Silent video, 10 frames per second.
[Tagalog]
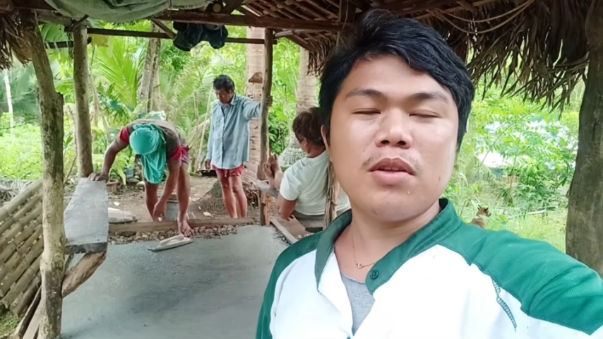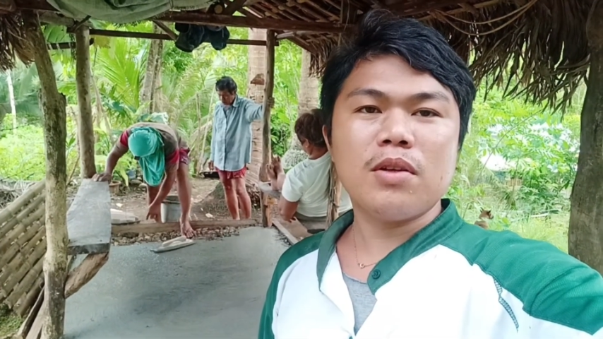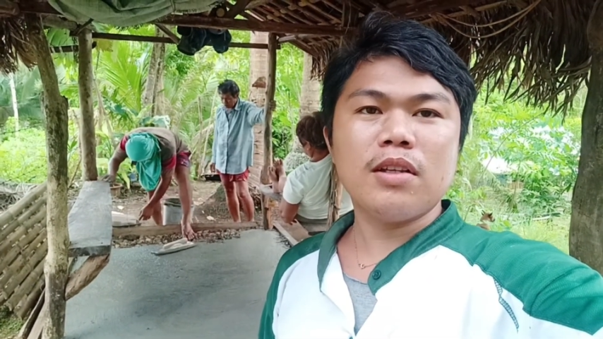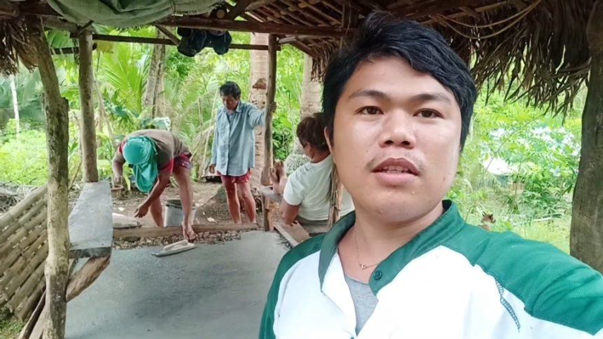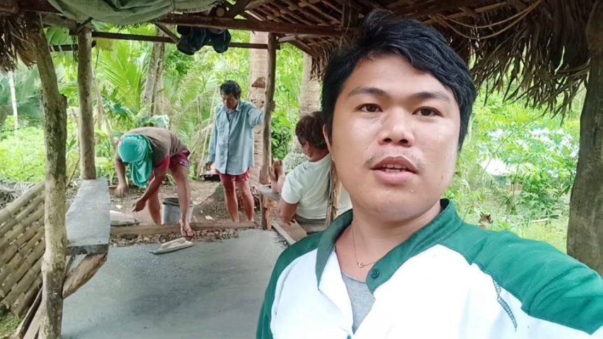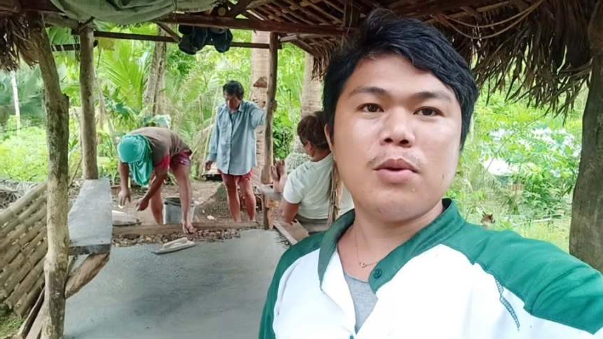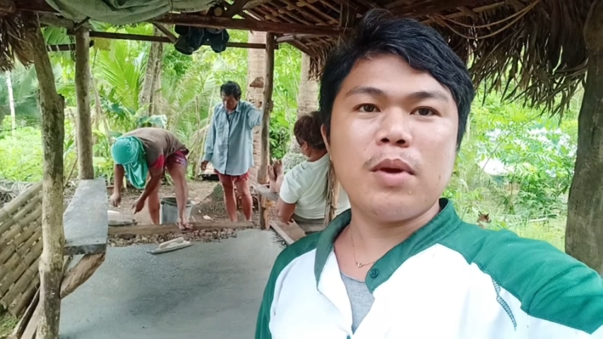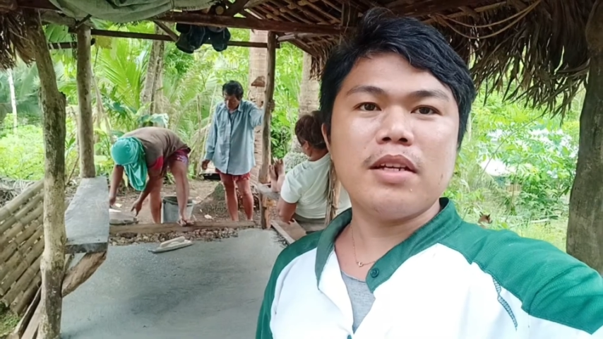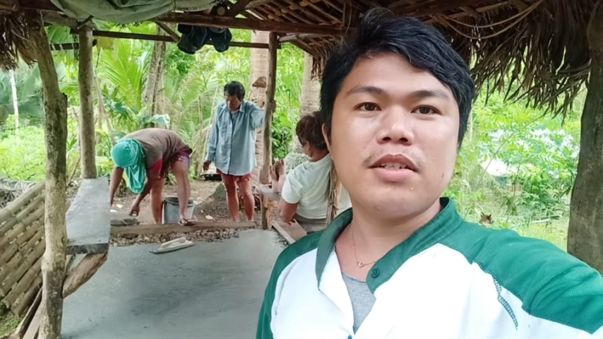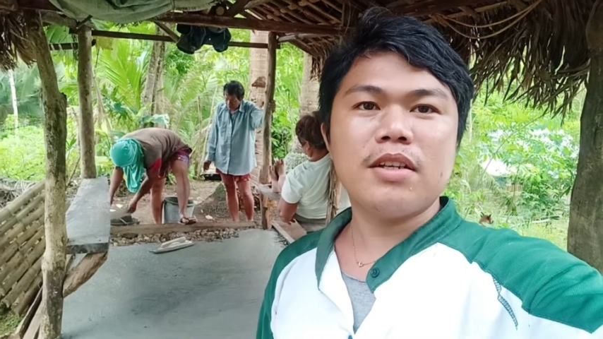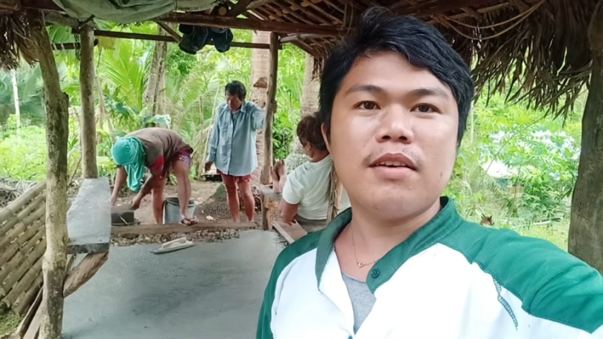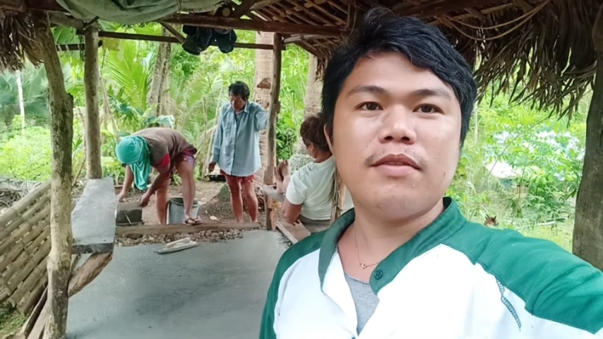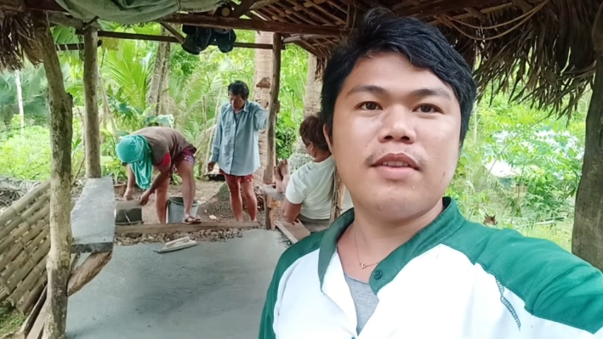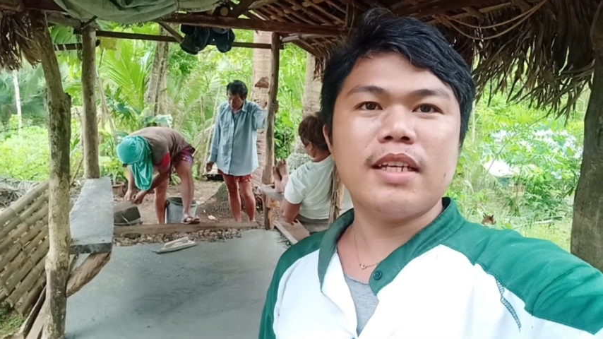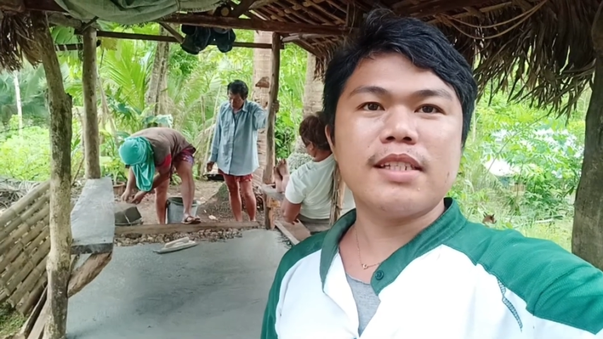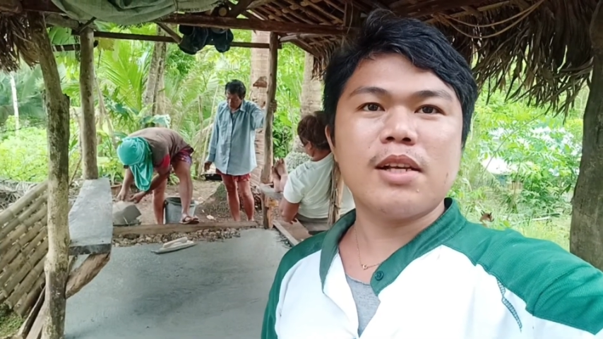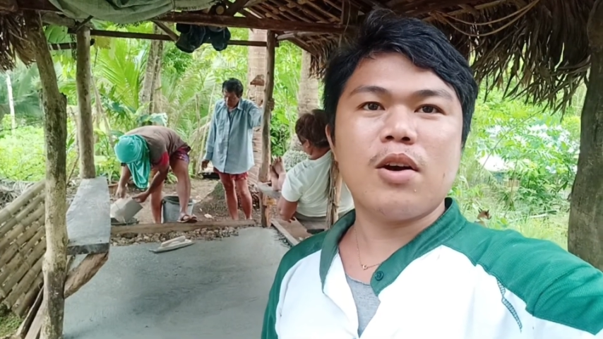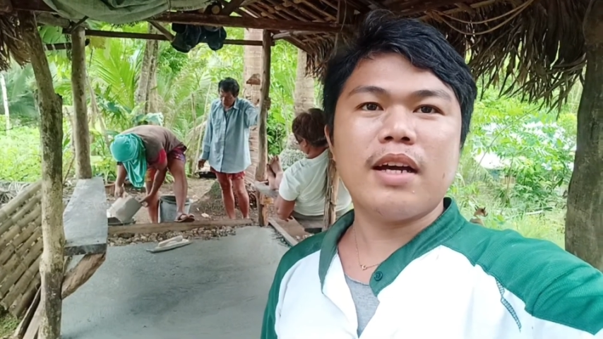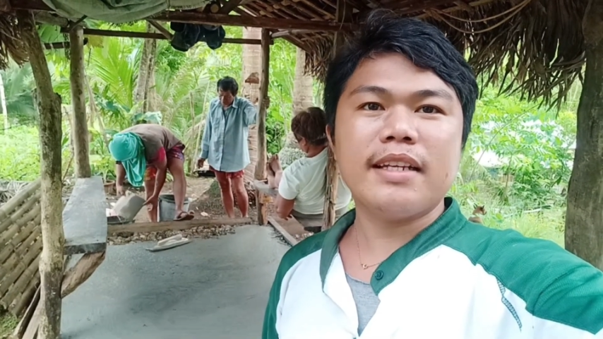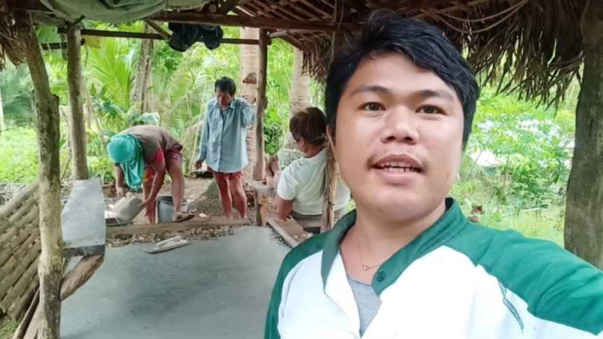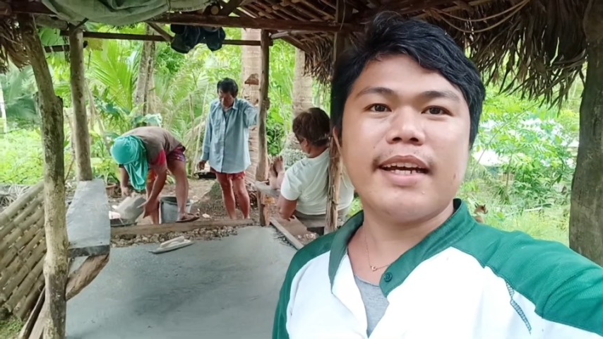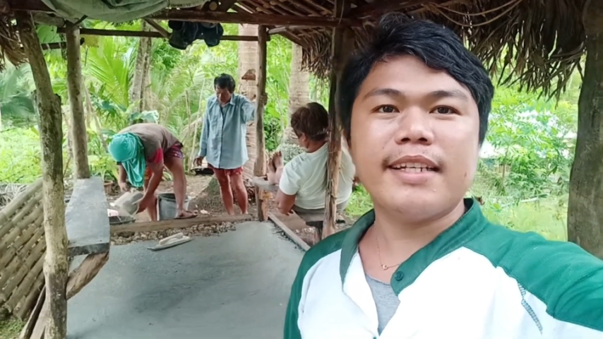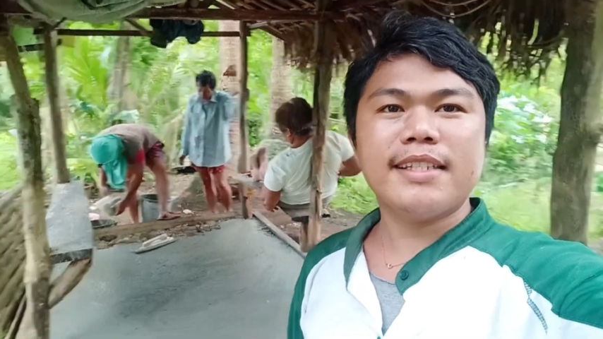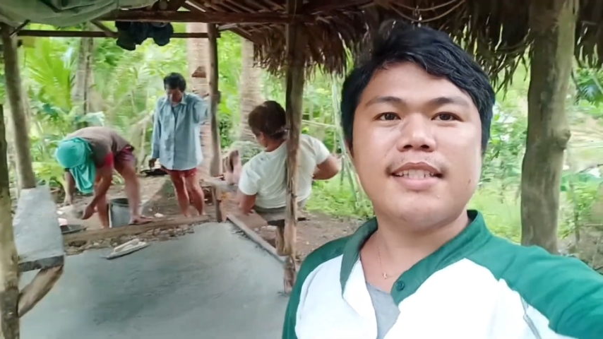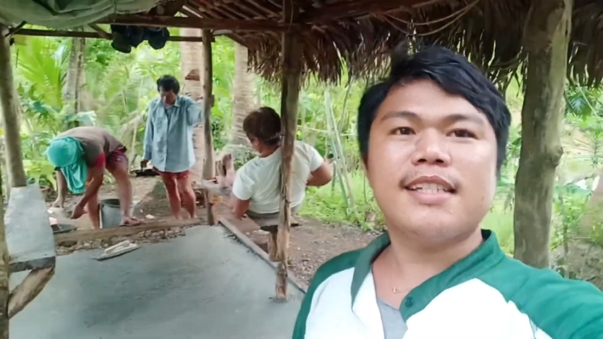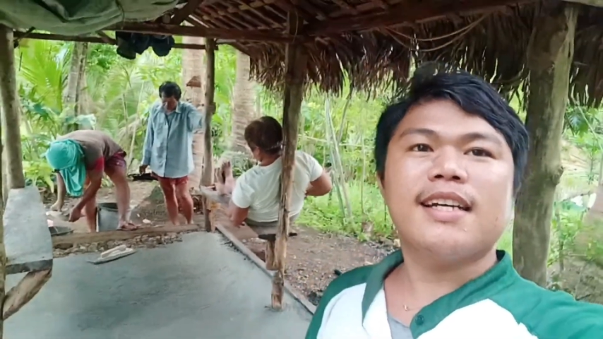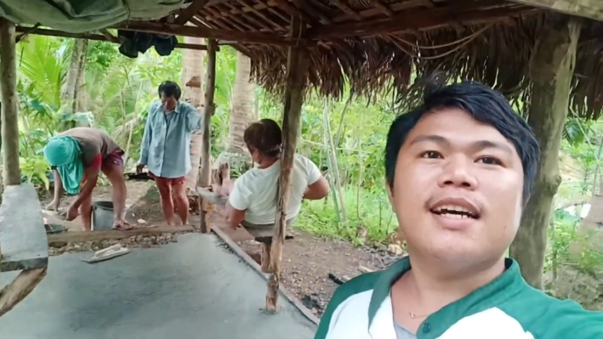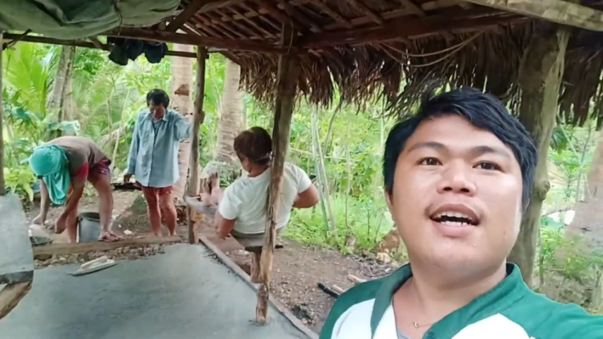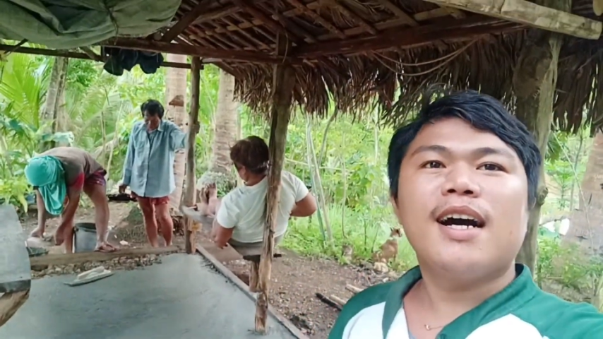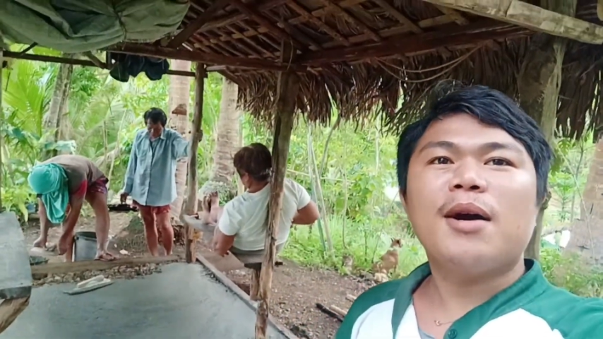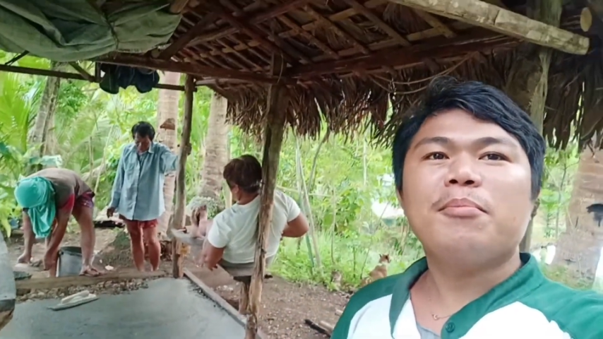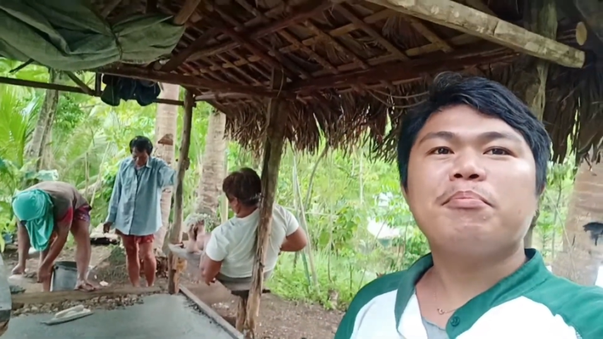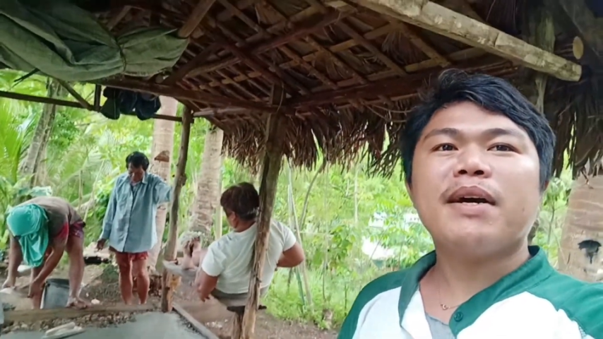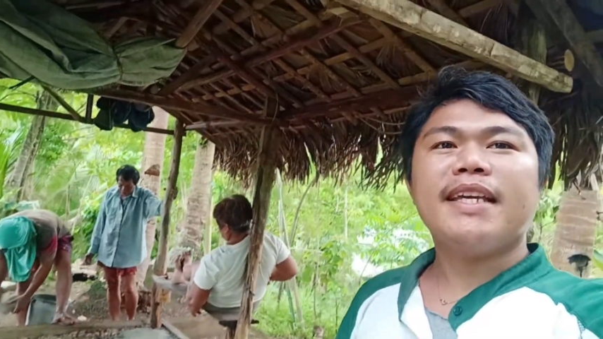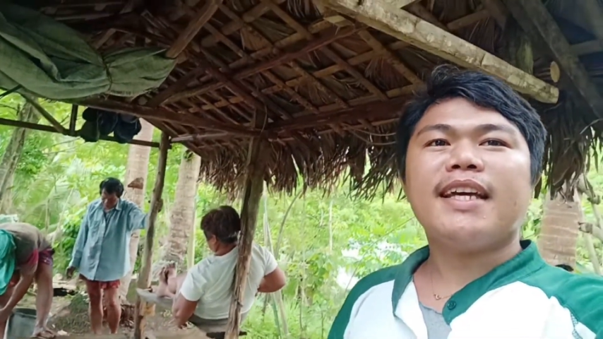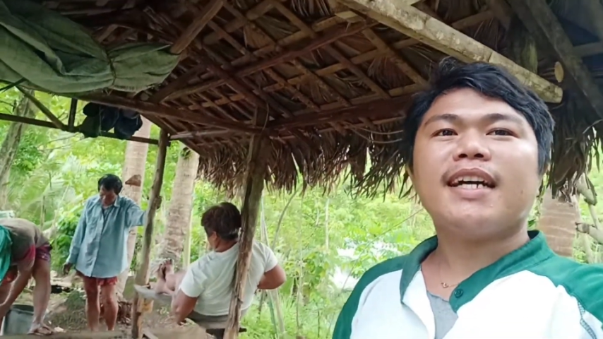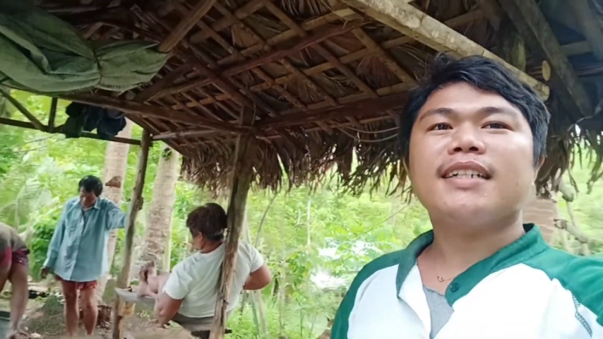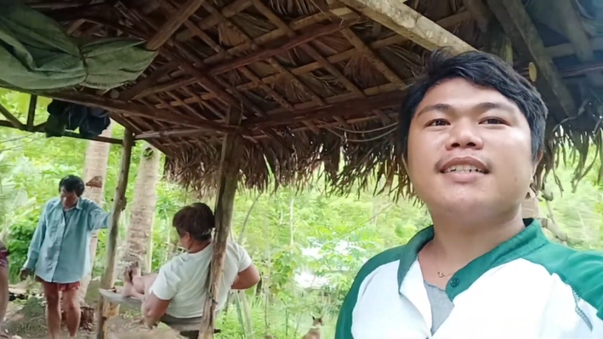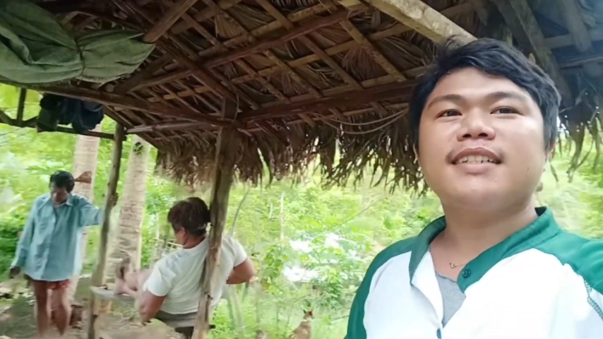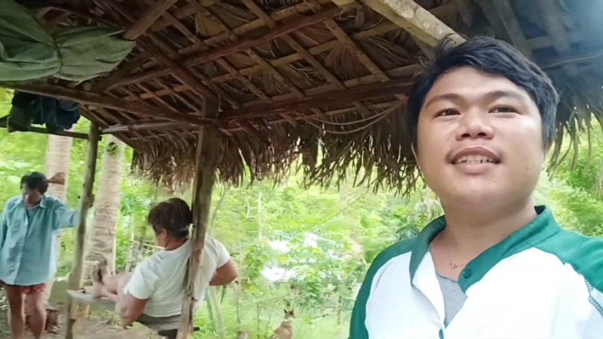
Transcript: continuation of this koan guys. Ang payag. Oh,